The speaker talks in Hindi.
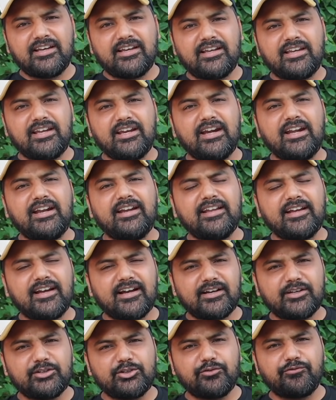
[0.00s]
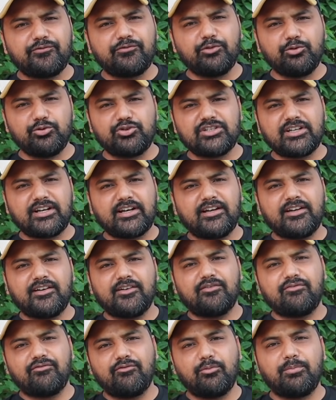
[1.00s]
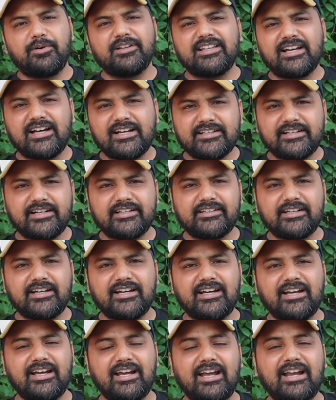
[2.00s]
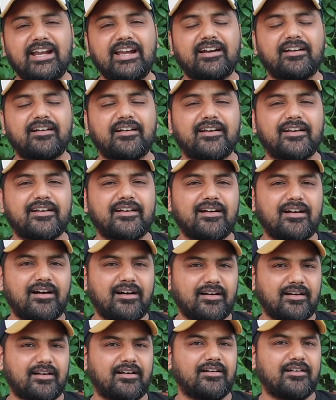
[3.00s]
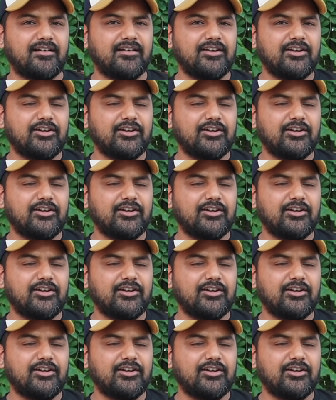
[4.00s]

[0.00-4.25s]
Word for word: कि इंडिया का जो फ्यूचर है वो बताया जाता है इलेक्ट्रिक कार का